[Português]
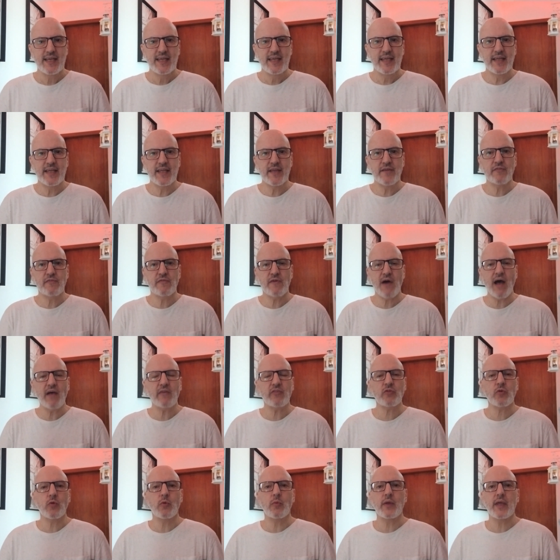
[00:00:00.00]
e que
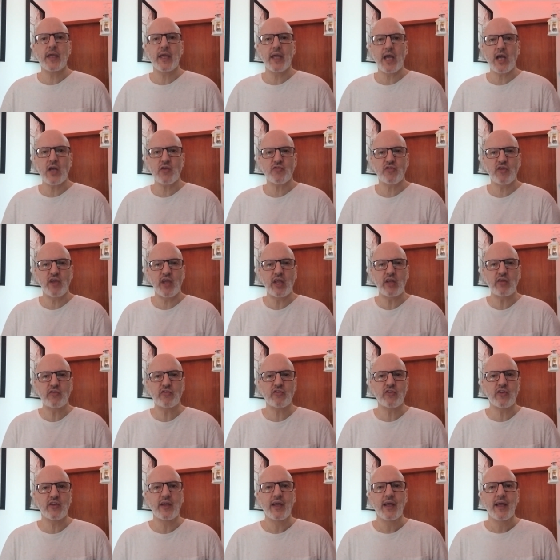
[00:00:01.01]
faz com que a
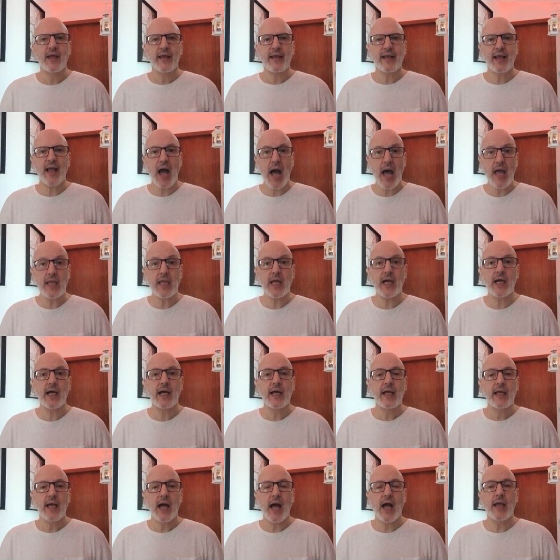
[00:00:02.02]
gente caia
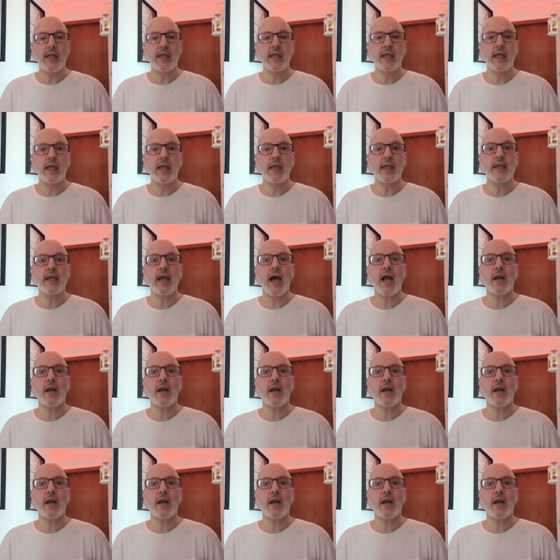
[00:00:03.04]
aí em